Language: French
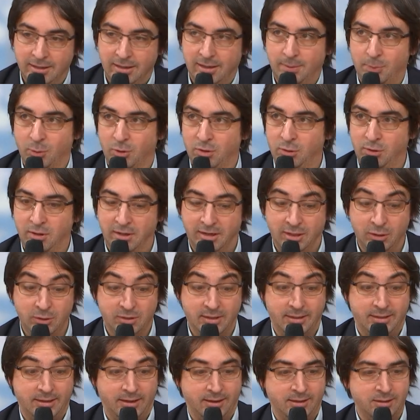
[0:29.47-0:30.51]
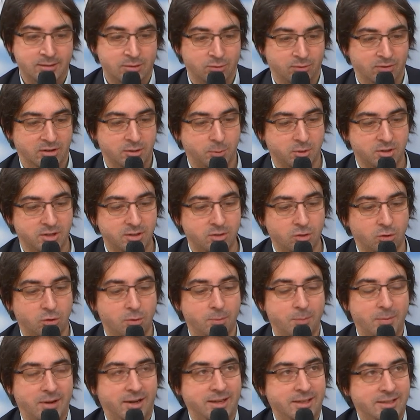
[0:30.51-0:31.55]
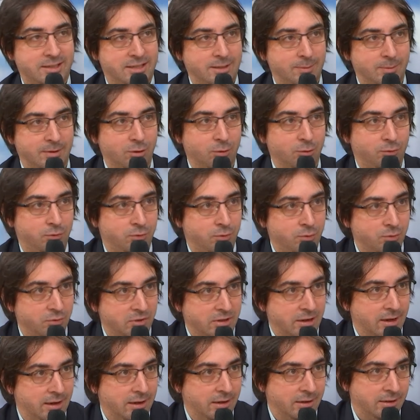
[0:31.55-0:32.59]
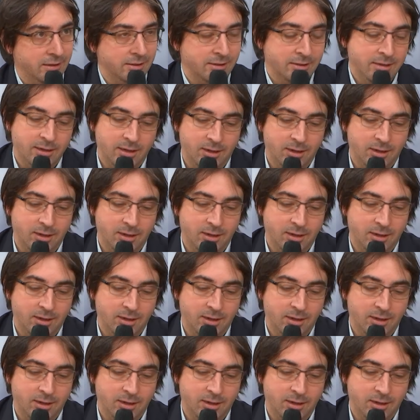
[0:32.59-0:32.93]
Et pour le sujet qui nous intéresse, on va se pencher sur le maritime et le fluvial.